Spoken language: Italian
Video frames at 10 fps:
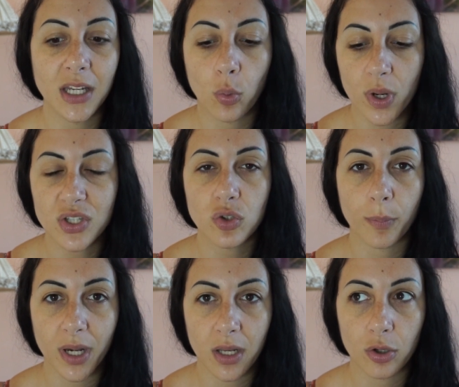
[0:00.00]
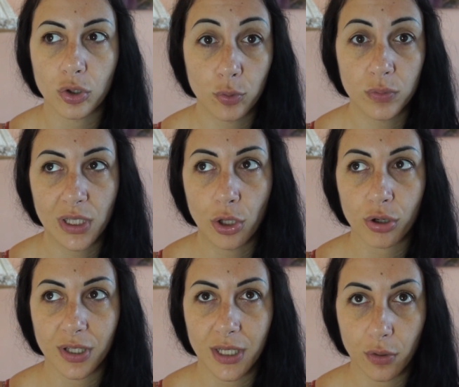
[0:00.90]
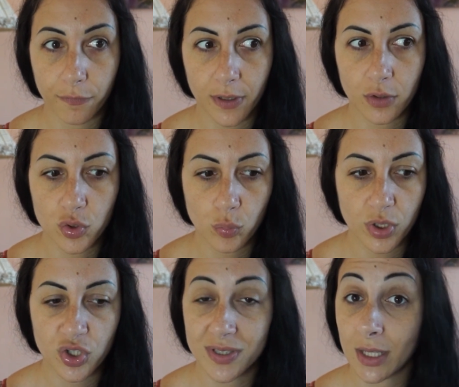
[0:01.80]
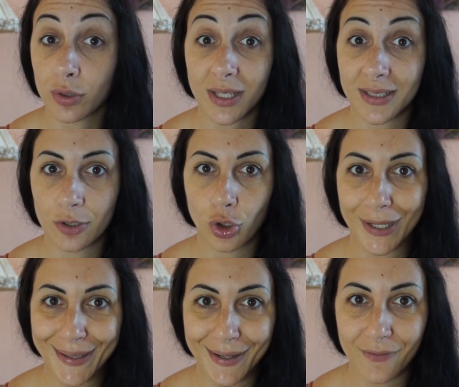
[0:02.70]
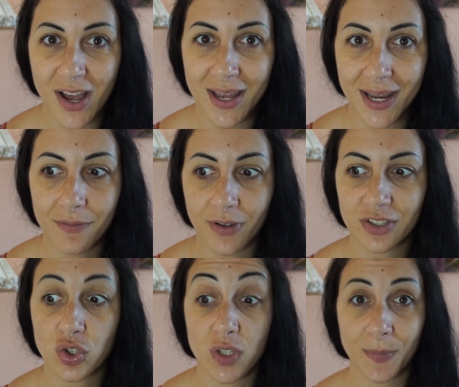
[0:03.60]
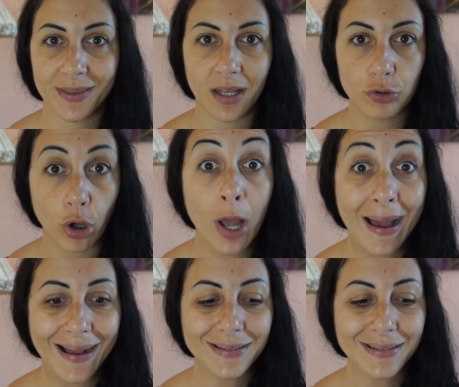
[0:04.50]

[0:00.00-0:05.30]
in questo periodo tutti gli ordini che ho fatto su Wish stanno tardando ad arrivare infatti sto aspettando